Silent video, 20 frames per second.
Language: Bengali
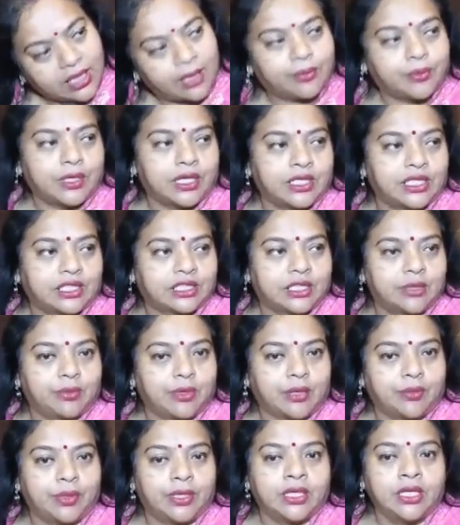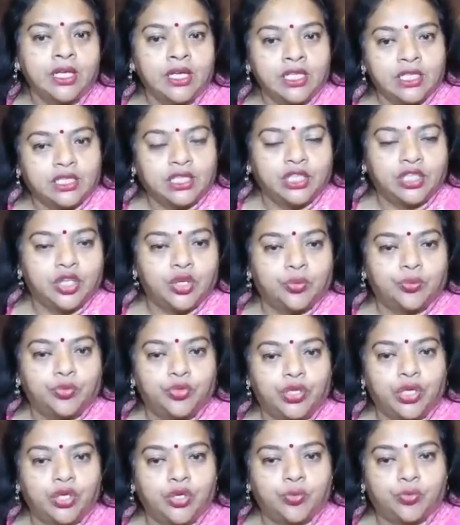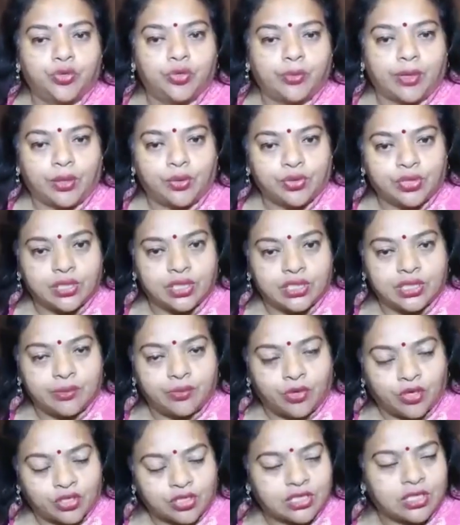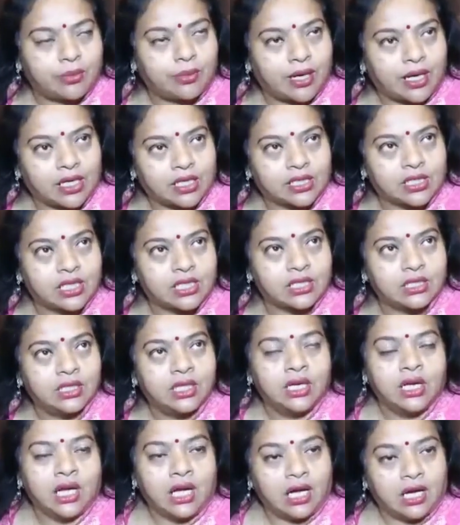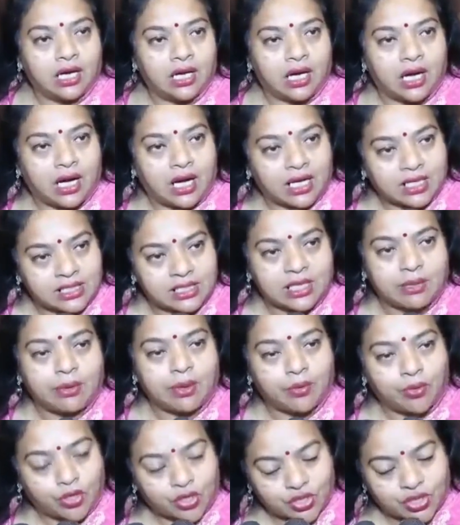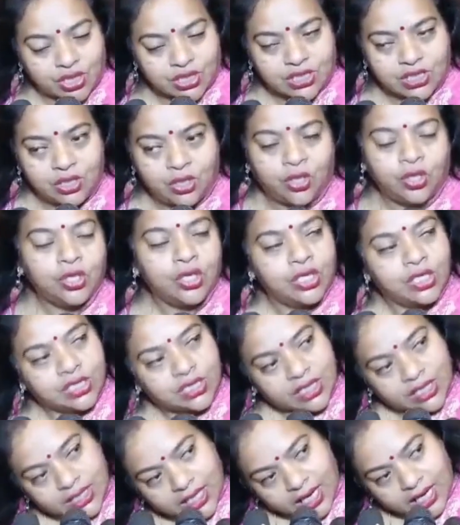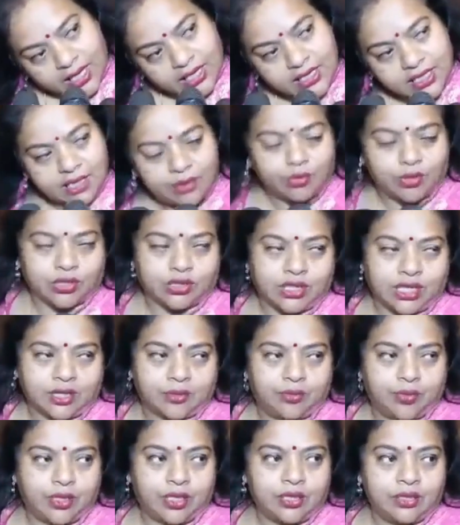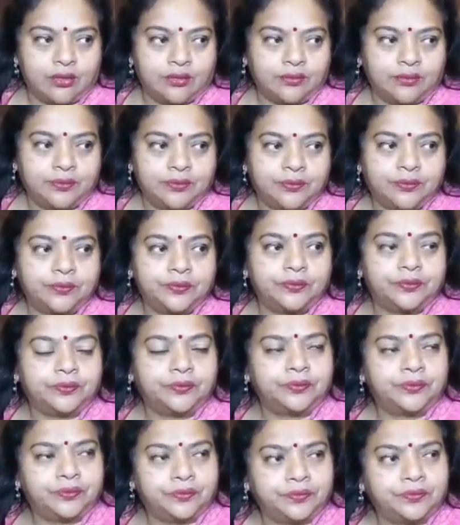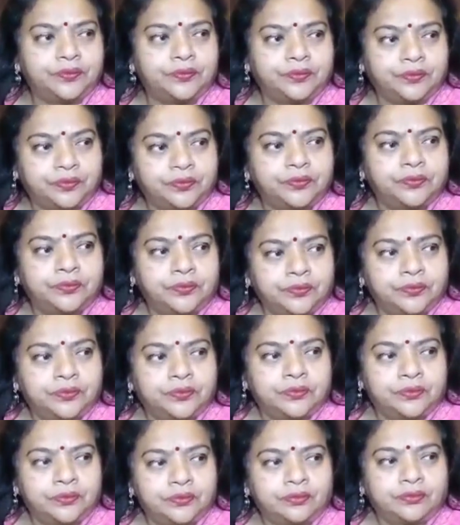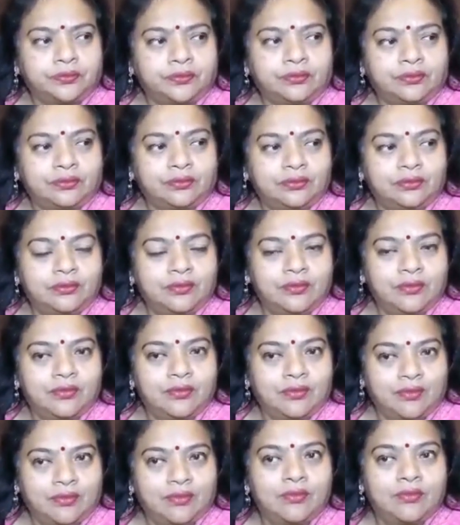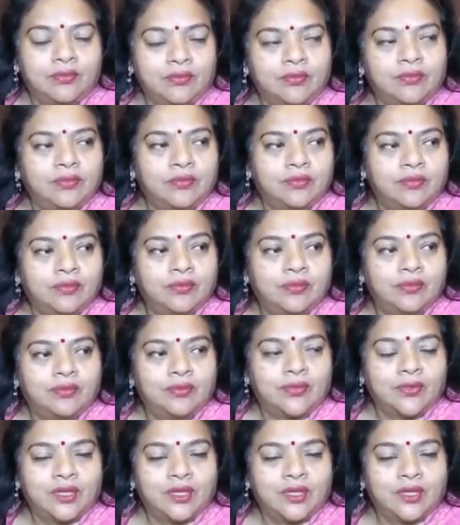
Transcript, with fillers: আপনারা দেখতে পারবেন তৃণমূলের উপর মানুষের যে ভস্তা বা আশা আস্থা বা ভরসা ছিল সেটা আছে এবং থাকবে অনেকগুলো নীতির কথা বললো আজকে এখানে যে কজন বসেছিল কি বলবেন